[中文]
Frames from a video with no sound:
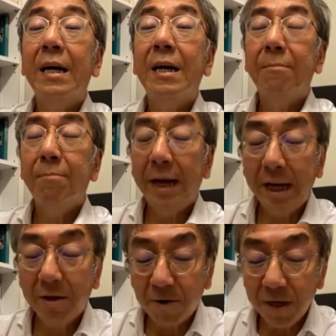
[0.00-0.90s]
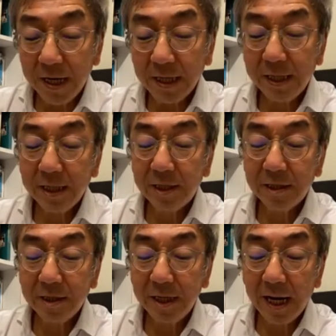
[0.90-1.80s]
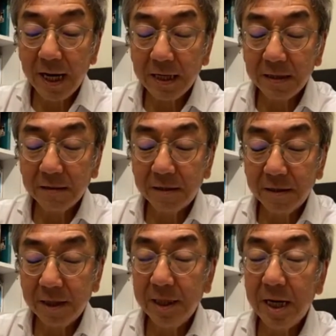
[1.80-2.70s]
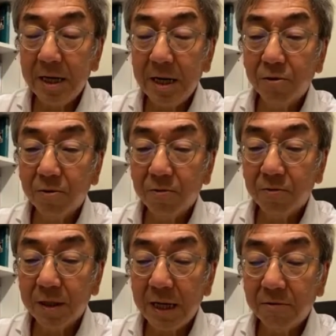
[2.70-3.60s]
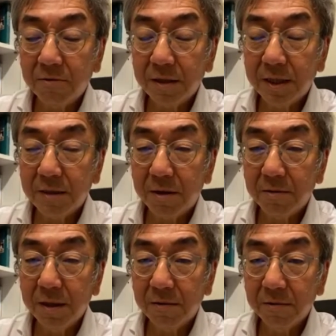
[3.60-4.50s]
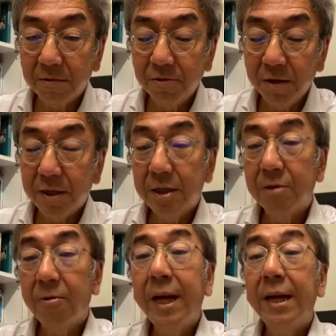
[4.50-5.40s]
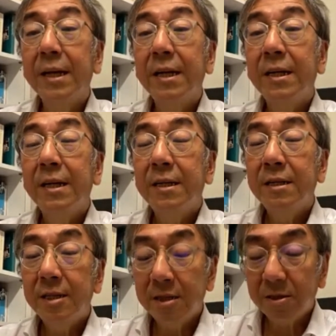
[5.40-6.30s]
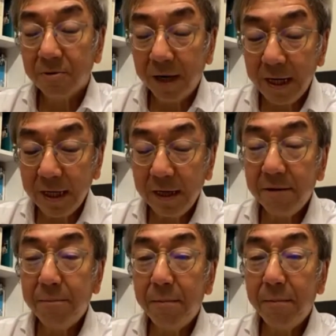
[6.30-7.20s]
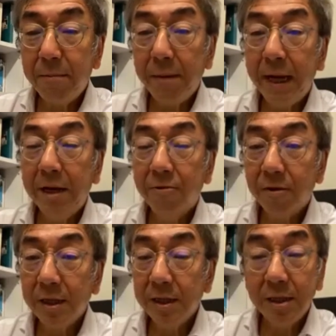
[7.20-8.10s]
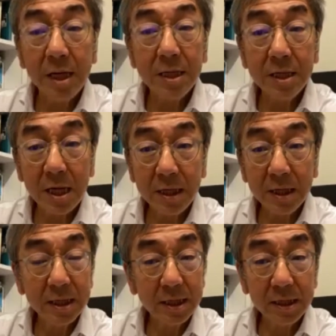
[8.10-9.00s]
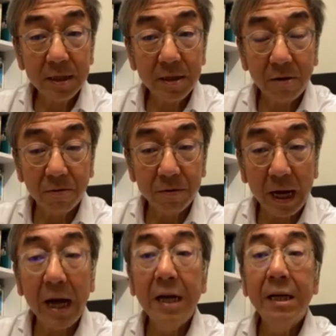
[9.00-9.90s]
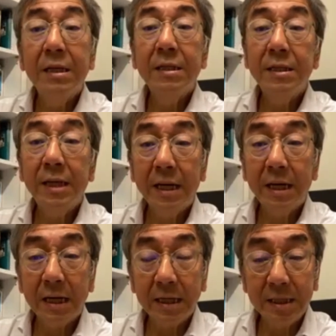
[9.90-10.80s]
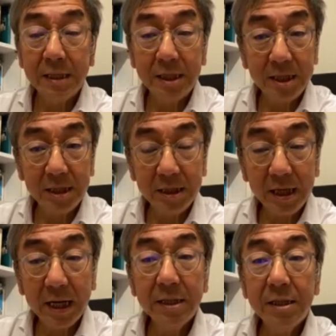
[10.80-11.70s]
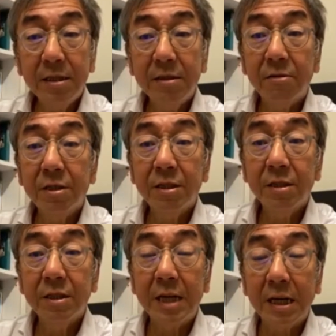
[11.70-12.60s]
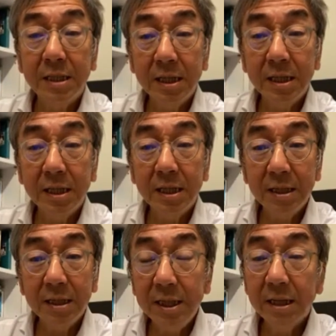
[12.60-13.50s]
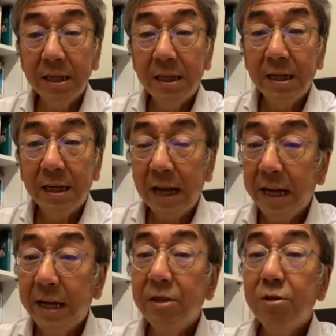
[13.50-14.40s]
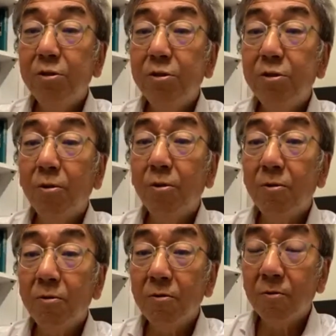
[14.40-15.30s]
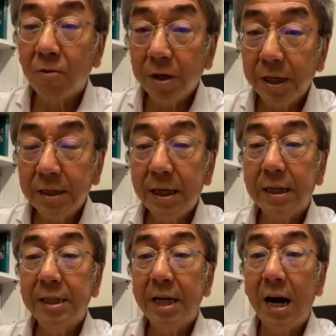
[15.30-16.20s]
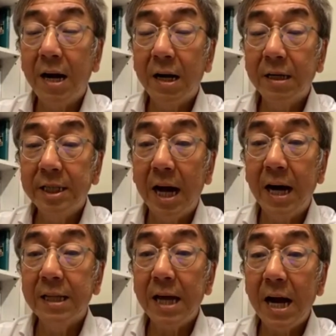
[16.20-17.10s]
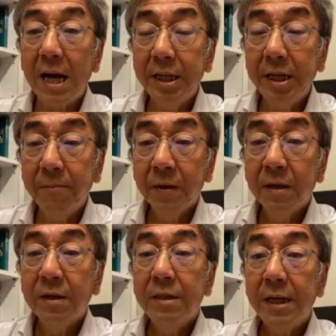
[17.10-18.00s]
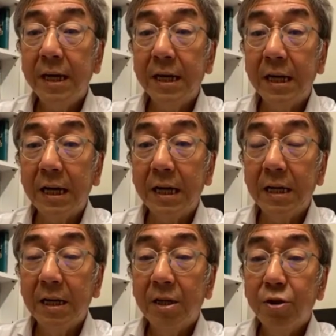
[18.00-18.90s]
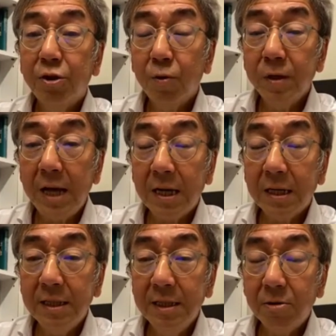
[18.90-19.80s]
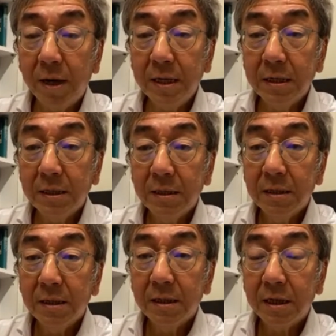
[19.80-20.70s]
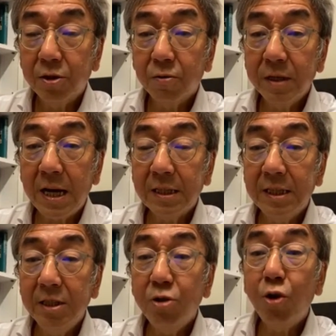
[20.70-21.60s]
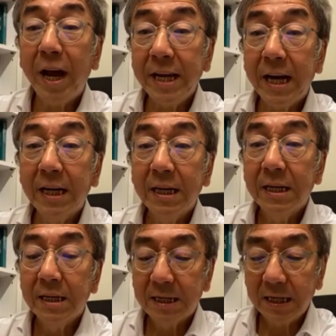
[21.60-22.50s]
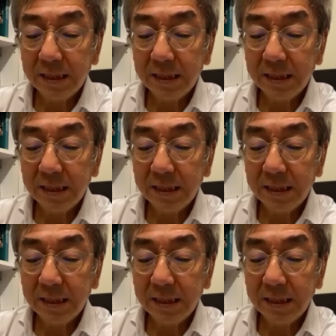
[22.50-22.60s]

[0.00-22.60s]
美国呢，这十几年让中国加入了世贸以后，觉得吃亏的，因为美国以真正的私有的这个企业自由市场经济来跟中国的这个强而强大的这个中央集团中央集权呢，跟